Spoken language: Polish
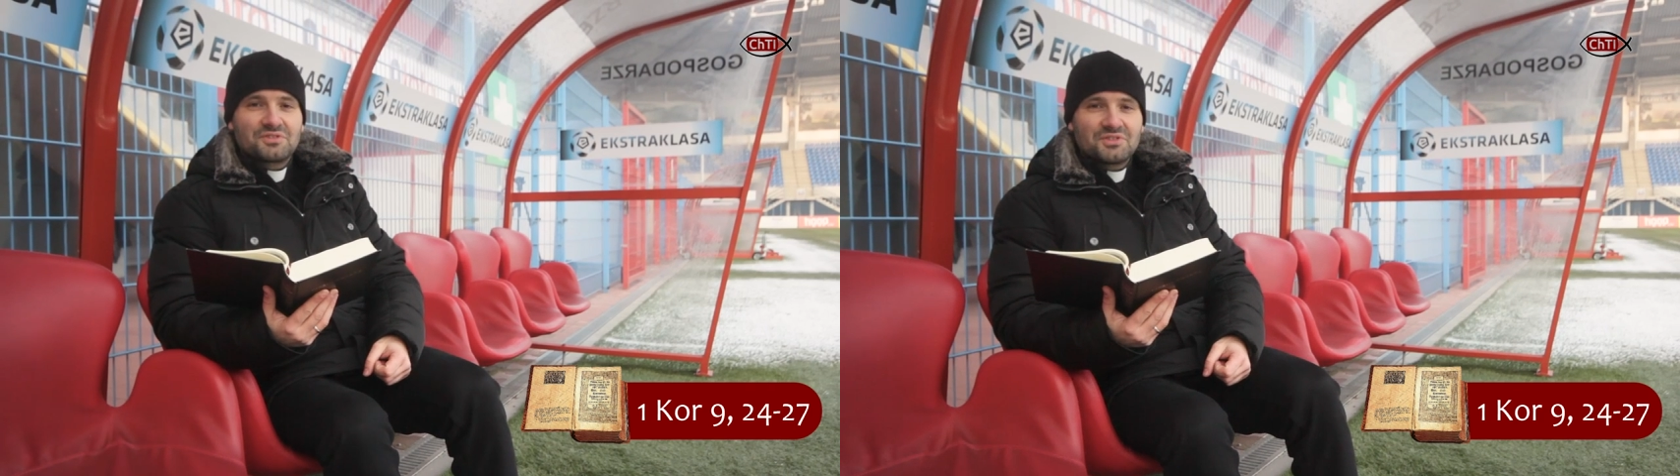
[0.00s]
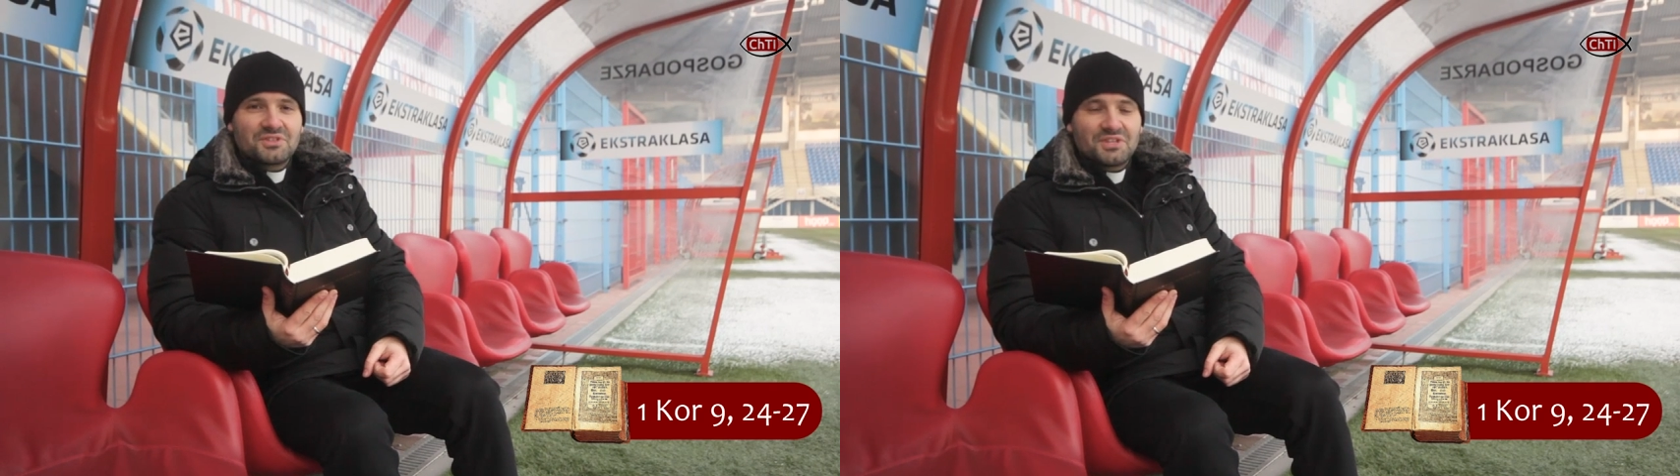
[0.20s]

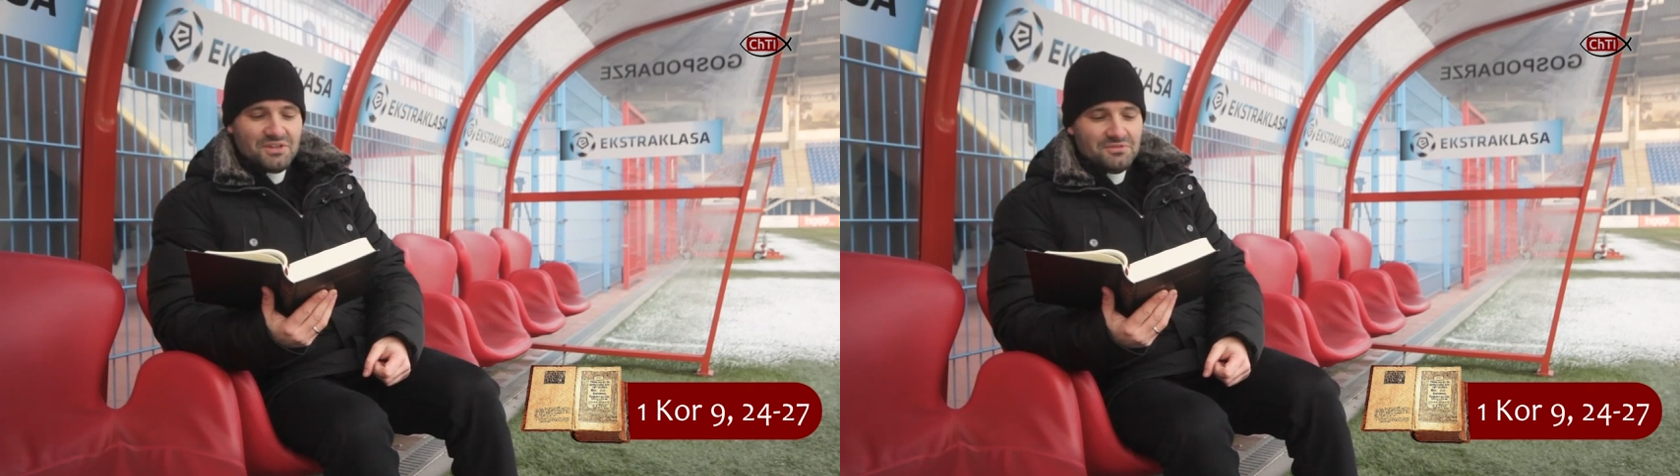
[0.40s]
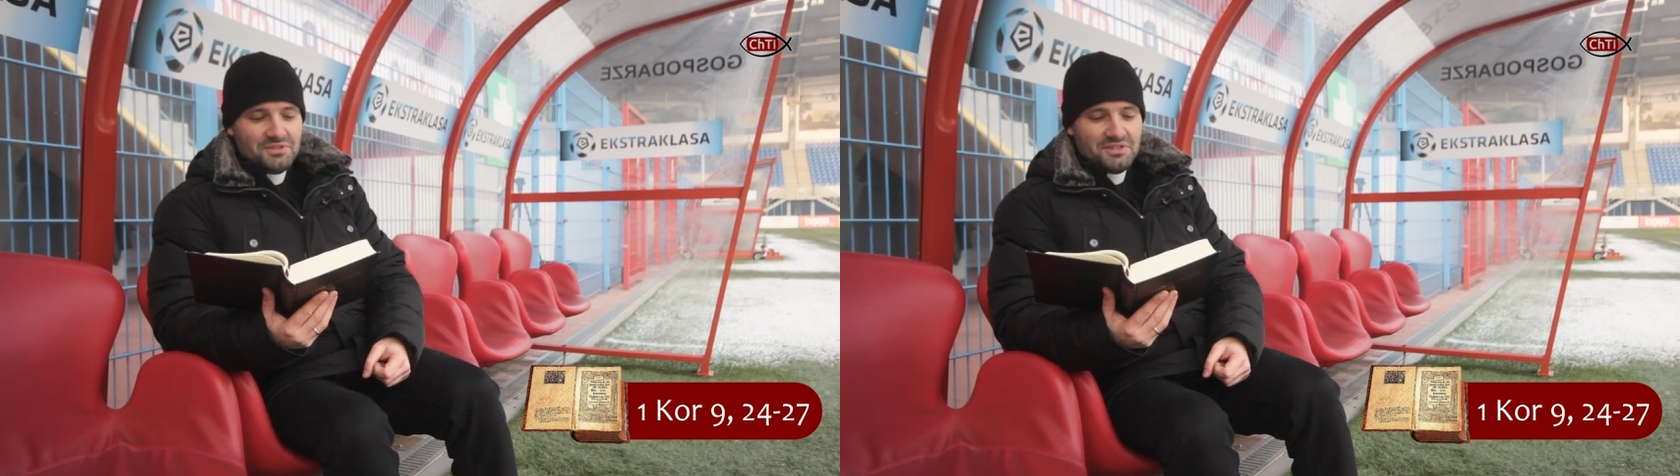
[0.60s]

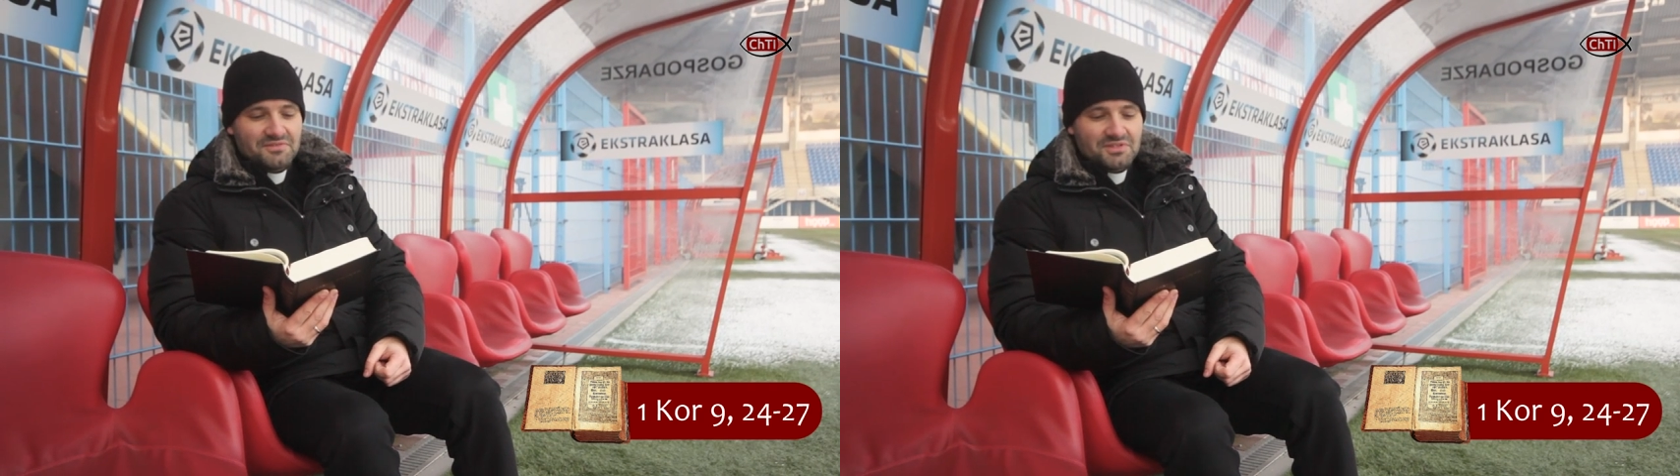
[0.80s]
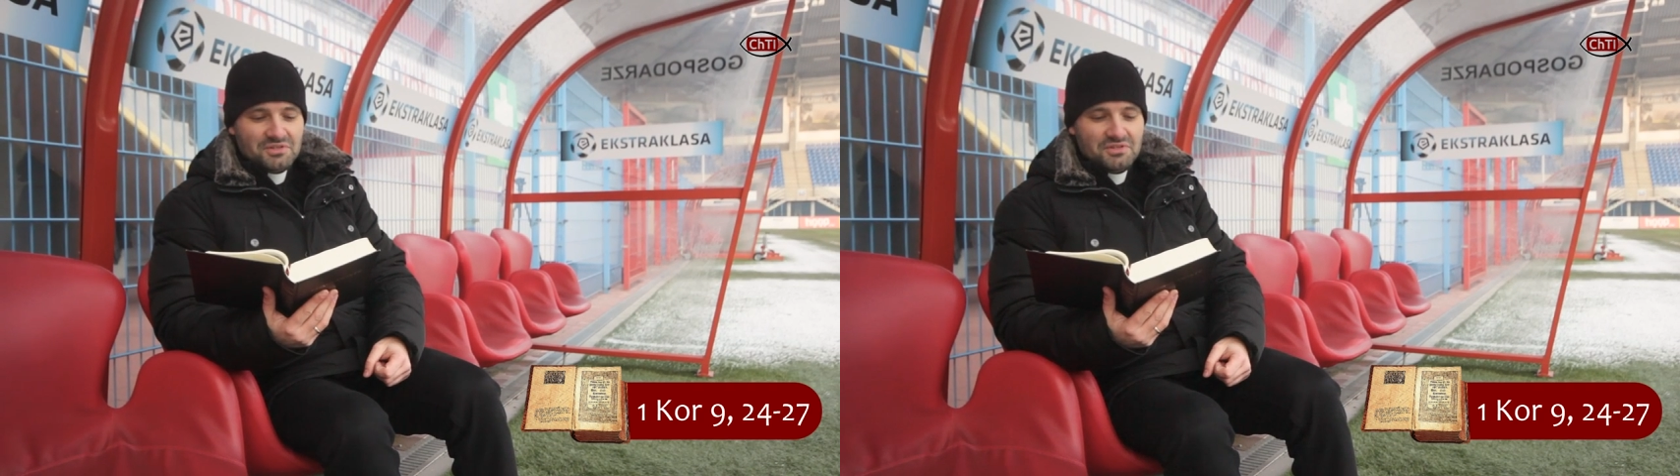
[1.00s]
wszystkiego się
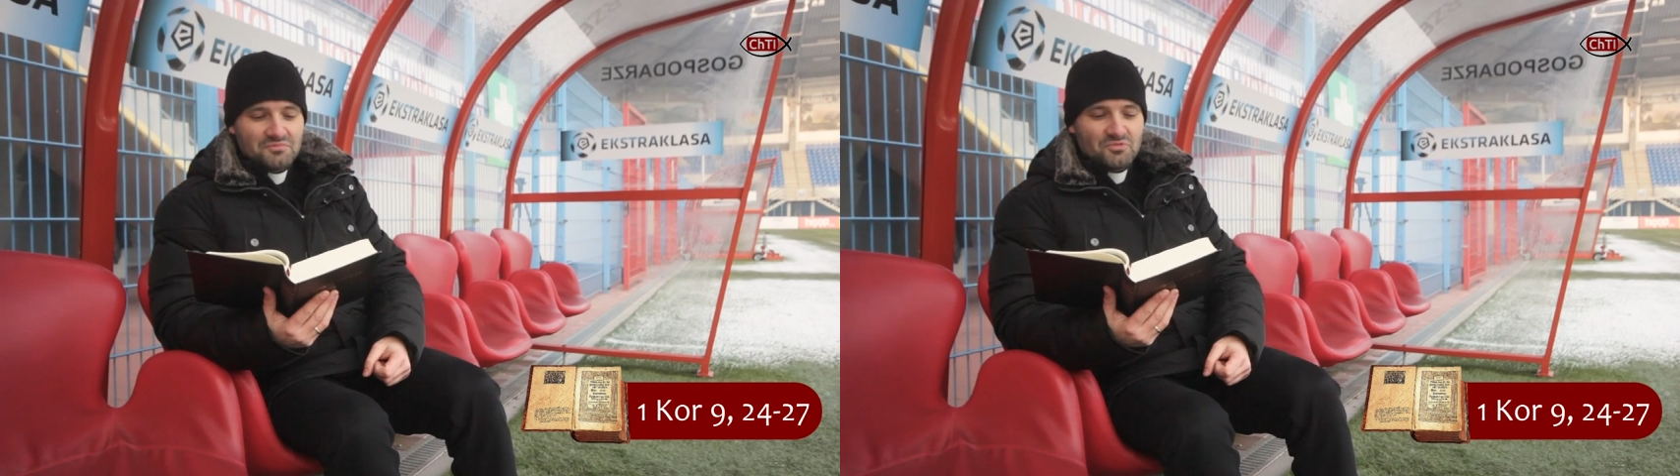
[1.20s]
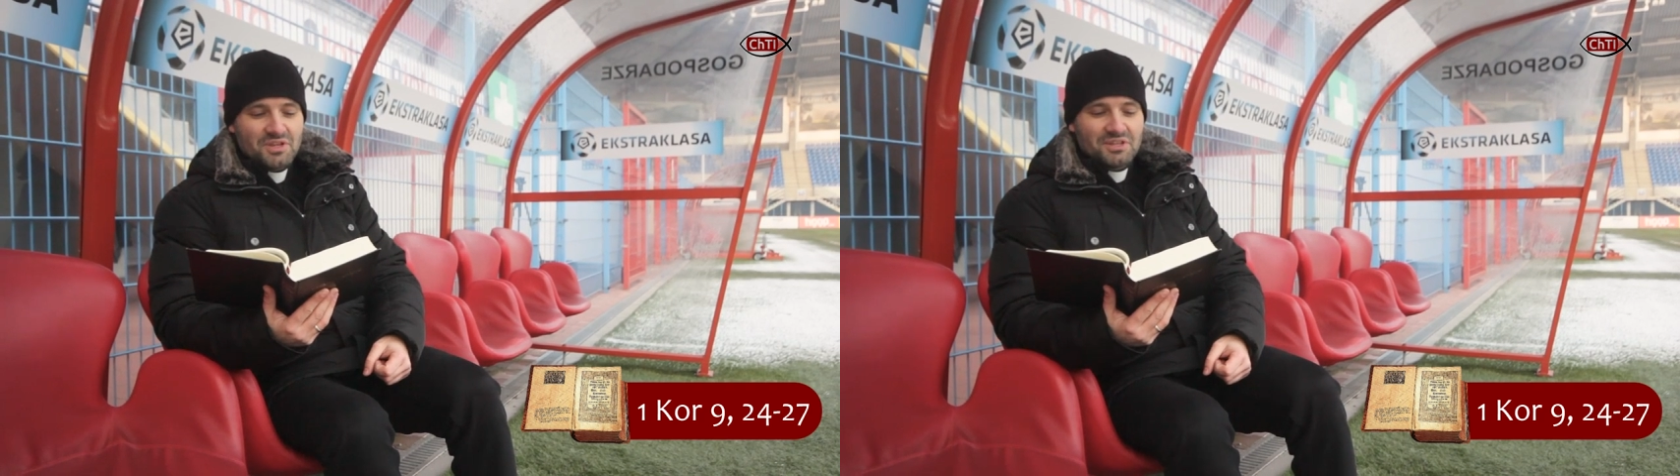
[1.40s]

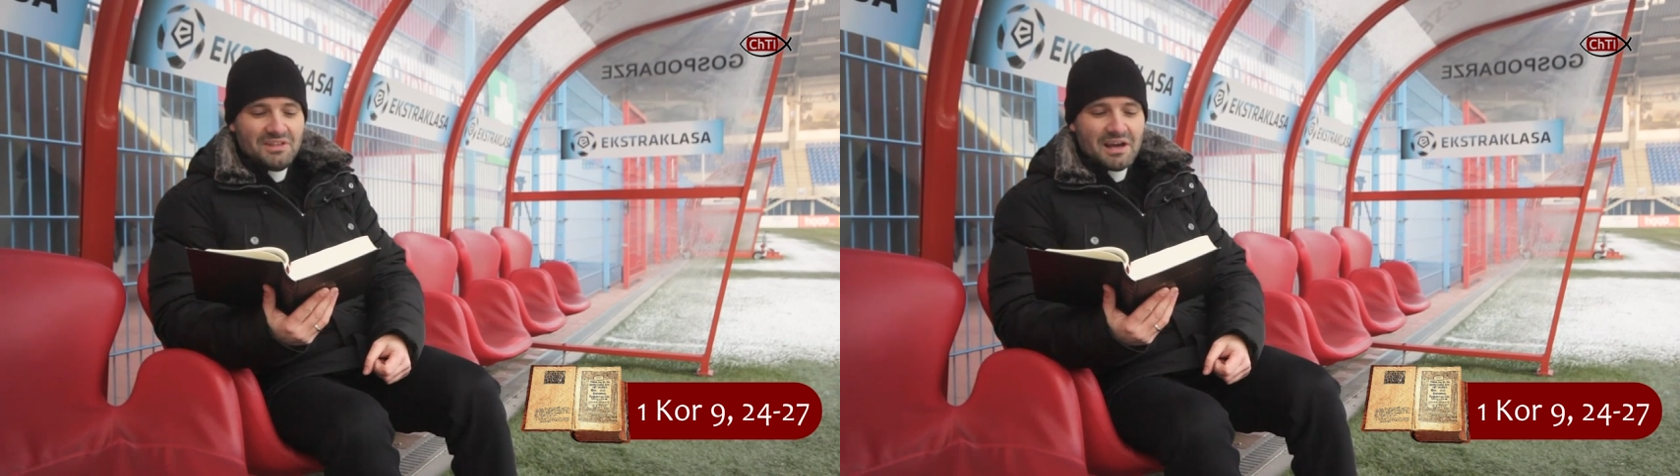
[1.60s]
wstrzymuje.